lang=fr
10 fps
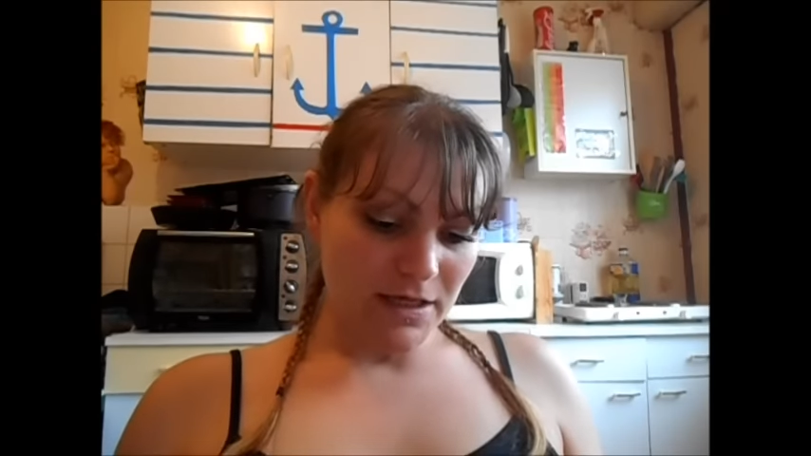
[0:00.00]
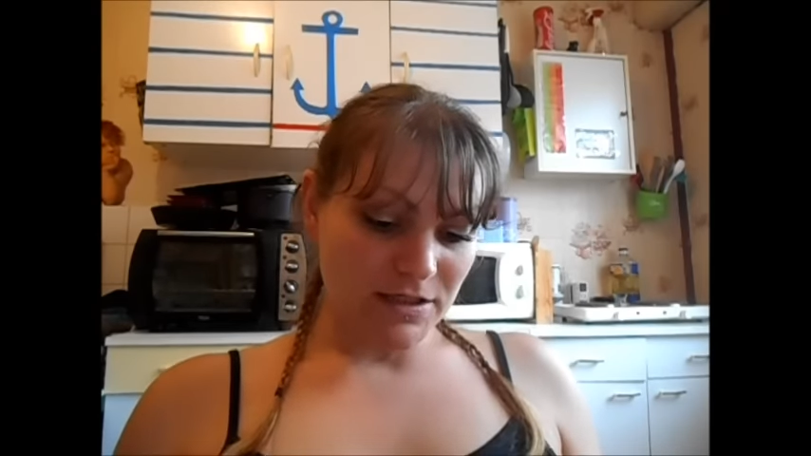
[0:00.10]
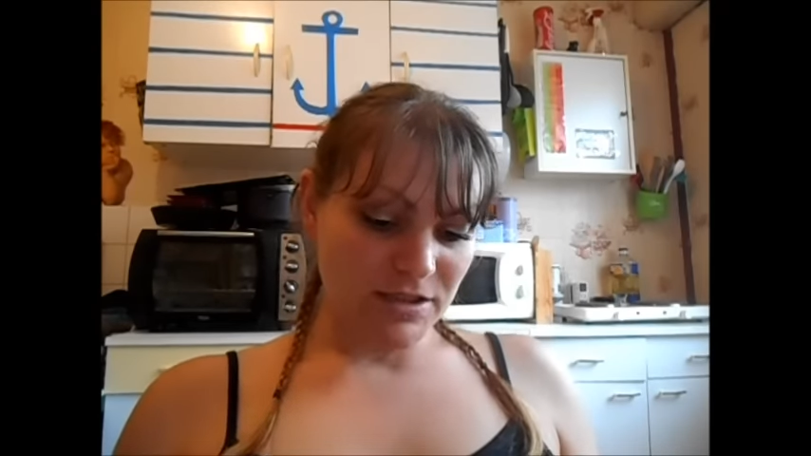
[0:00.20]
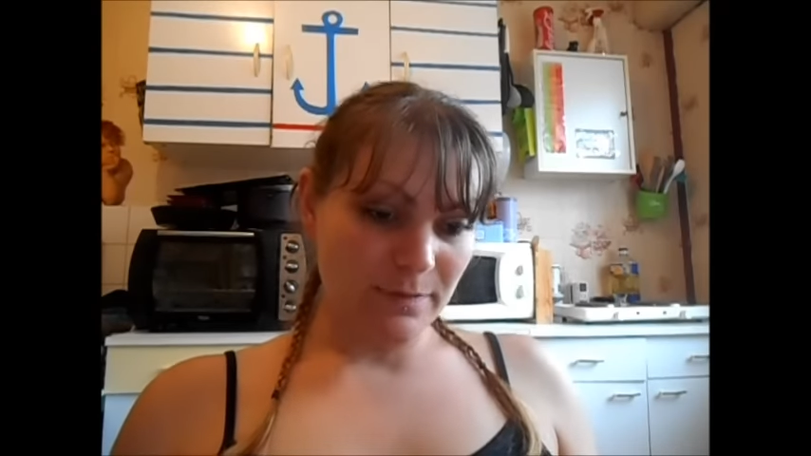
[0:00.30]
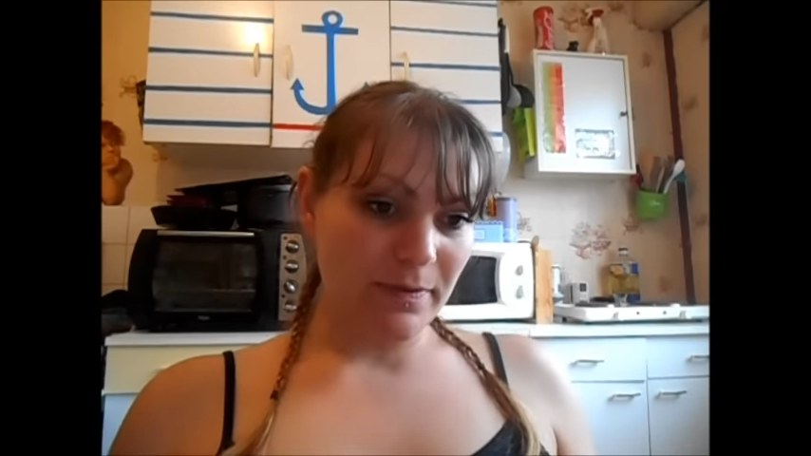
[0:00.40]

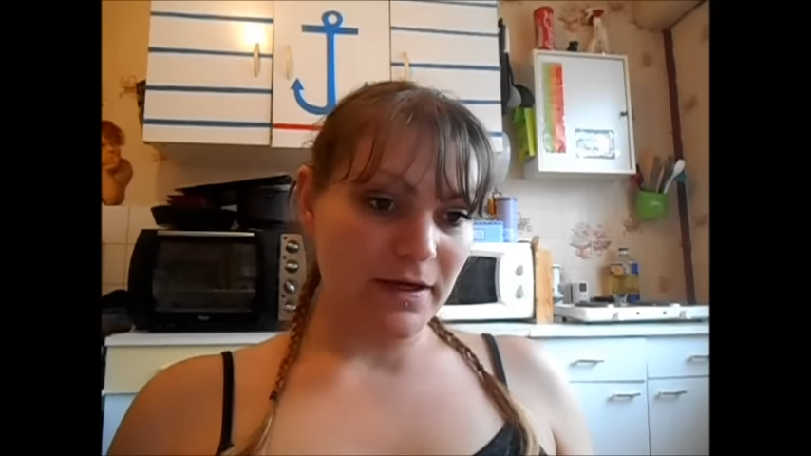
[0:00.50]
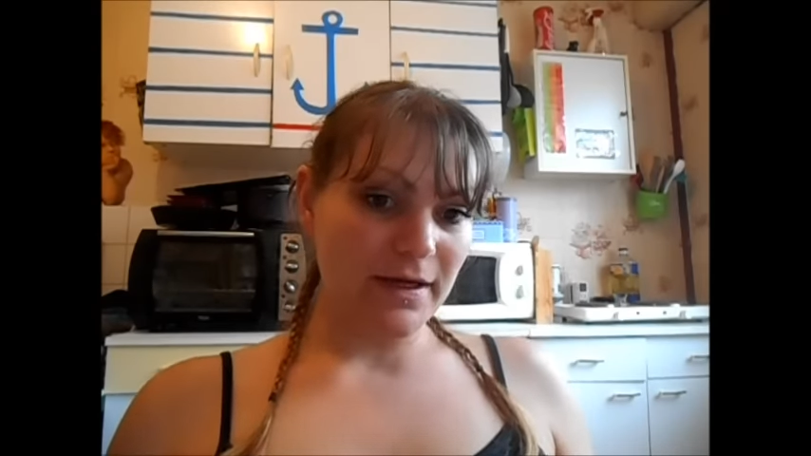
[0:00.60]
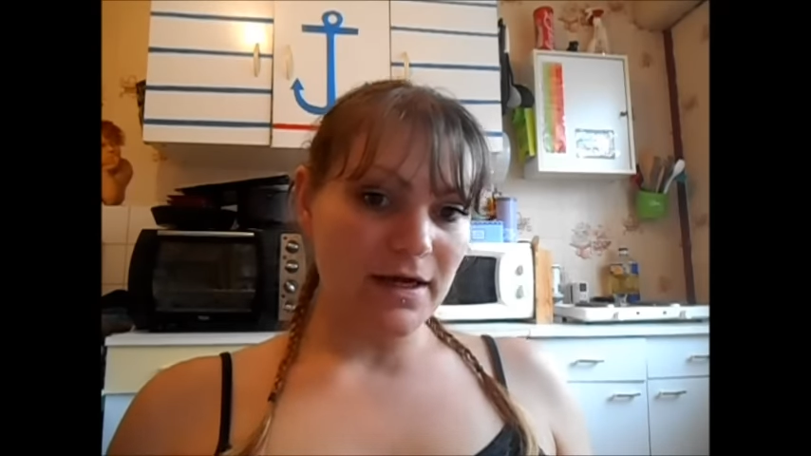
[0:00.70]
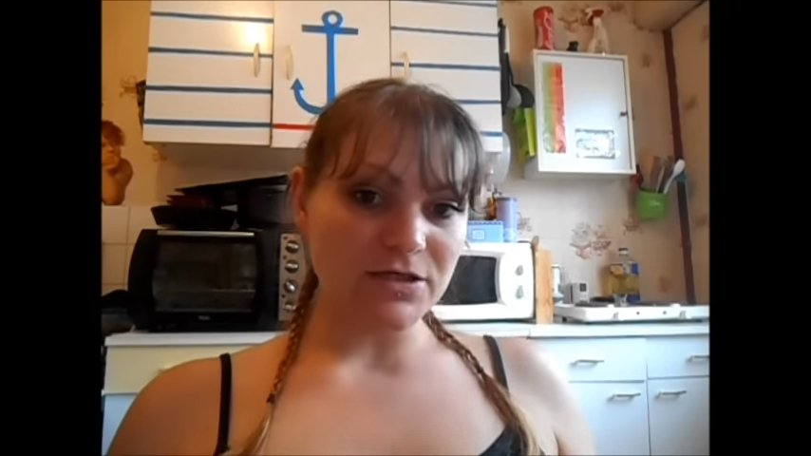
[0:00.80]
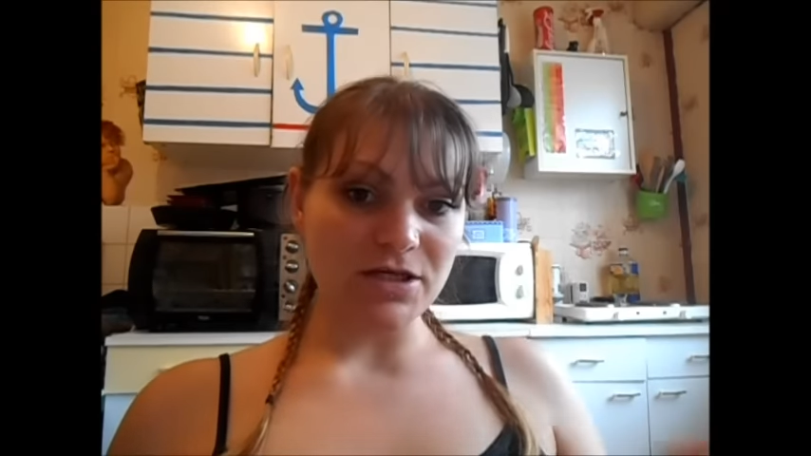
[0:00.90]
J'ai pris
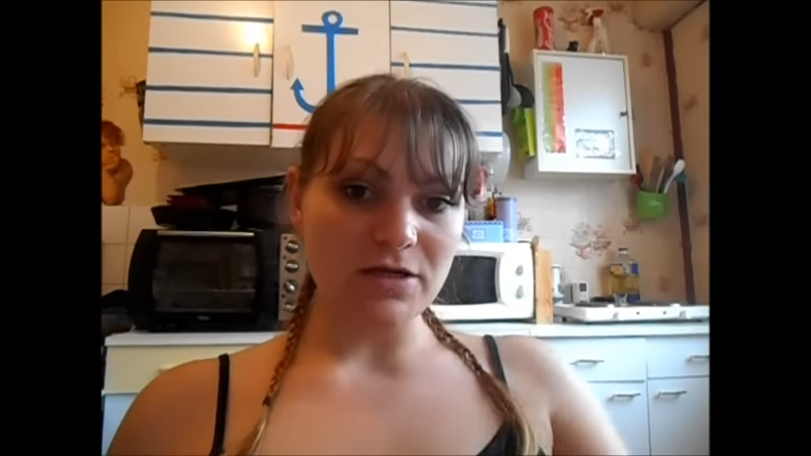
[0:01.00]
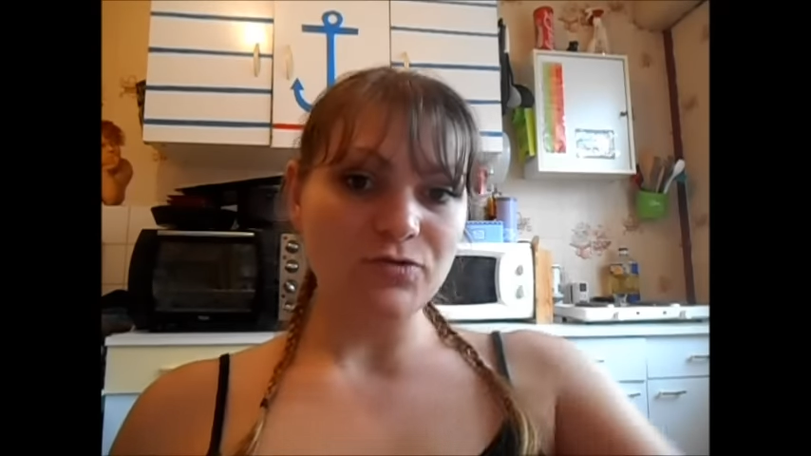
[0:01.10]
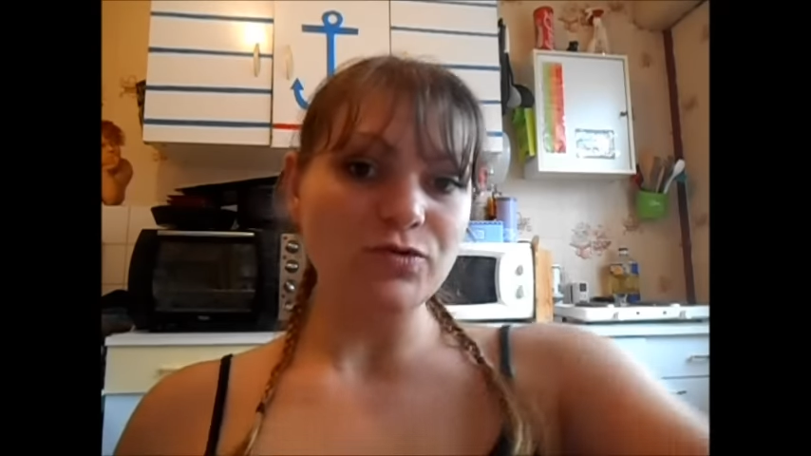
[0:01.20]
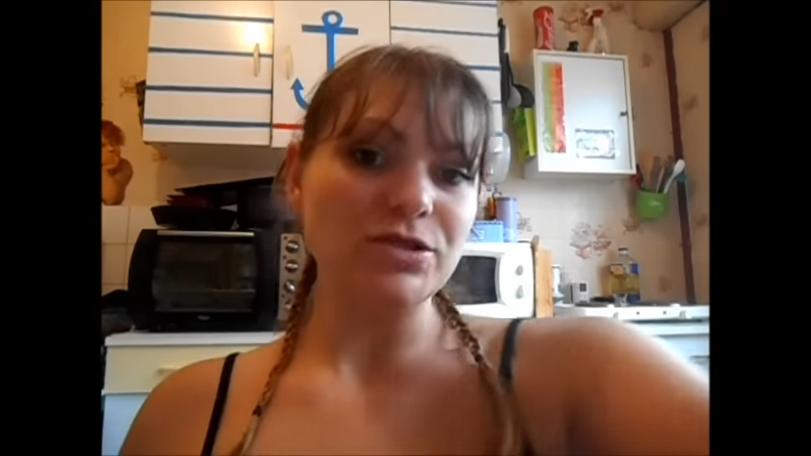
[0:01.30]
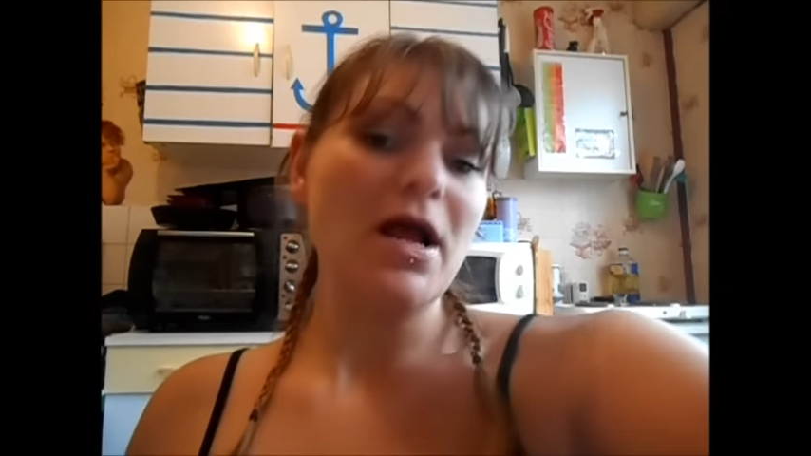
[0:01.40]
un gel
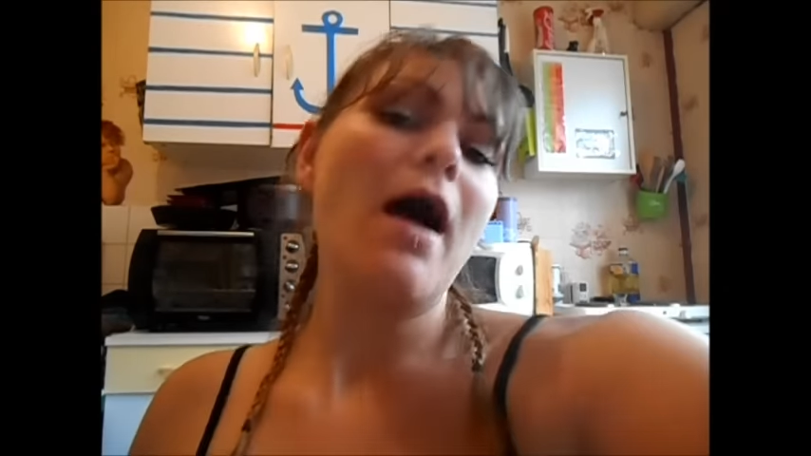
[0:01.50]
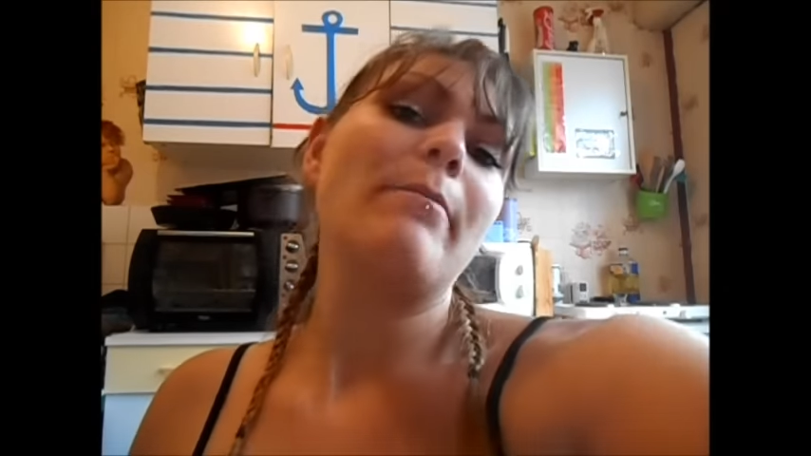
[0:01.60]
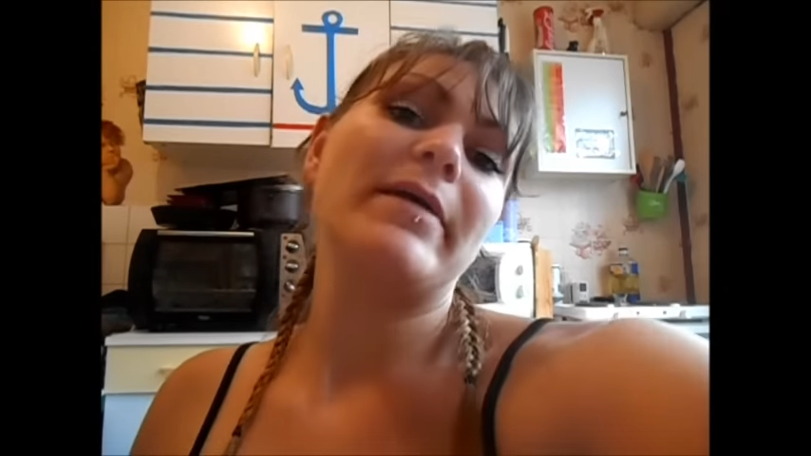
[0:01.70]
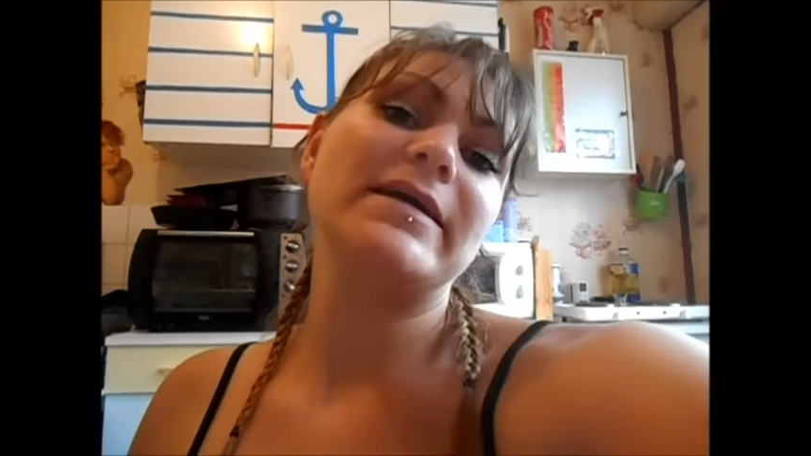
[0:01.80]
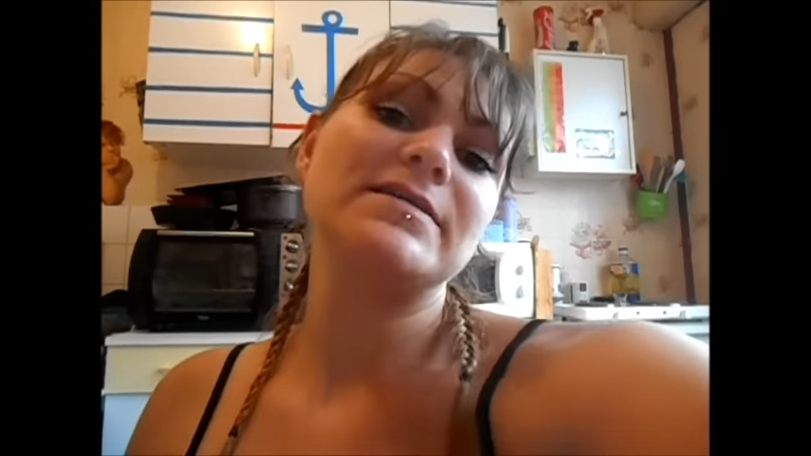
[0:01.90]
douche
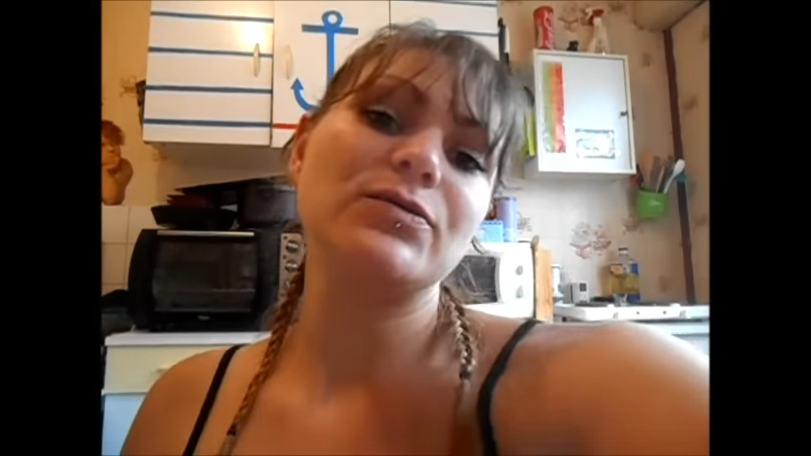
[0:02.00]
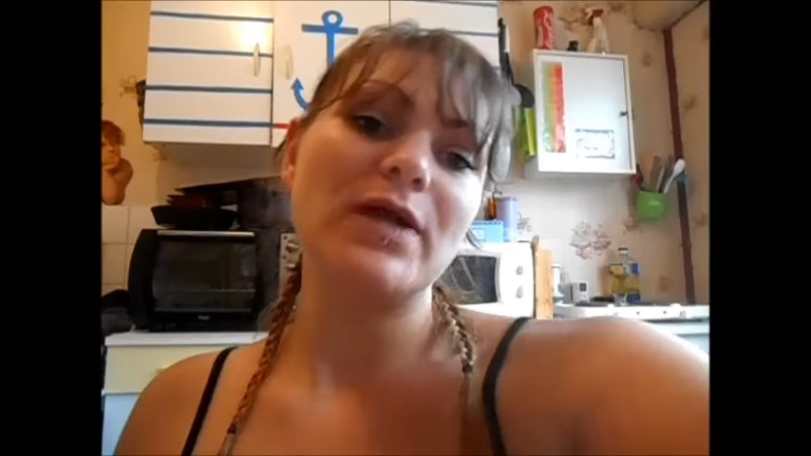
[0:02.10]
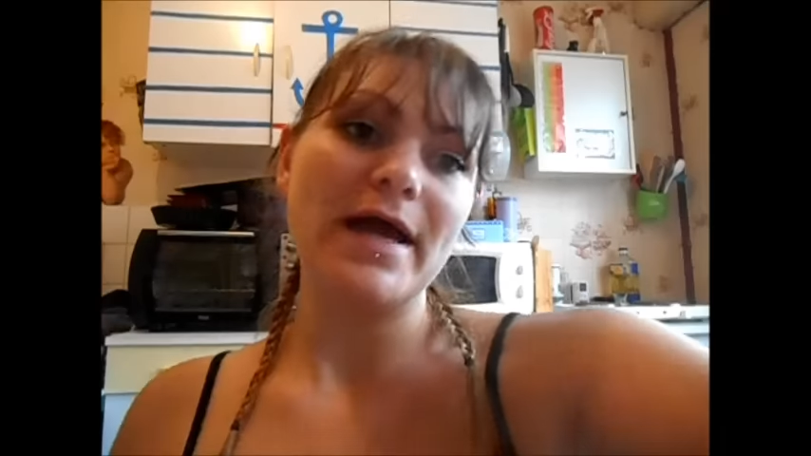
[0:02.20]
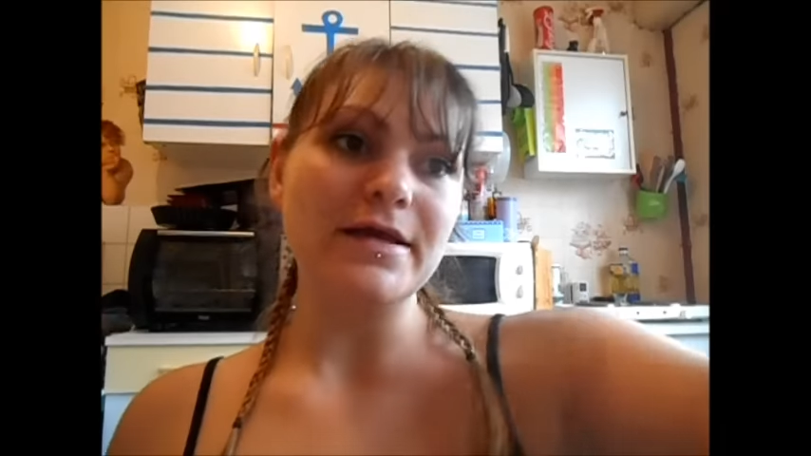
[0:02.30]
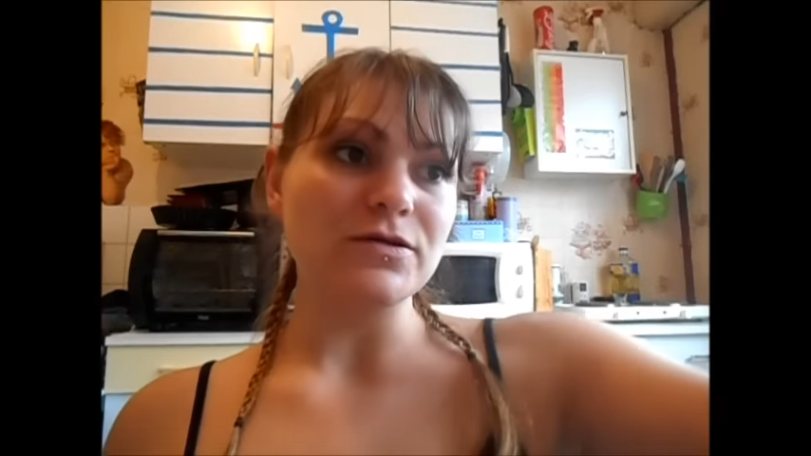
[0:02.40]
après
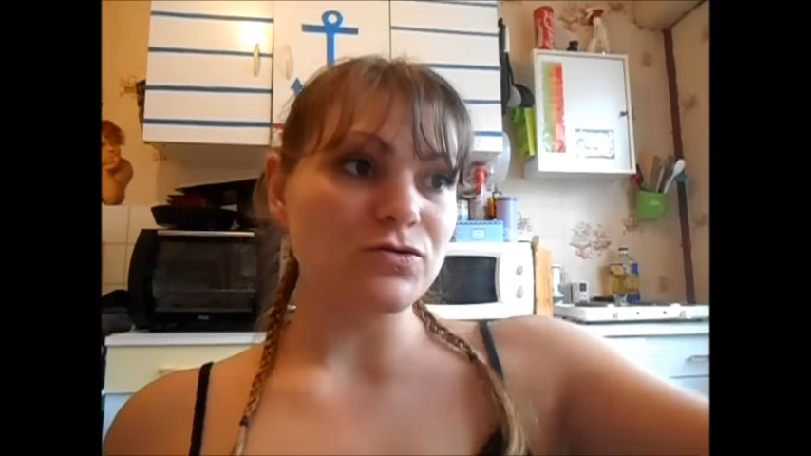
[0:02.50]
soleil.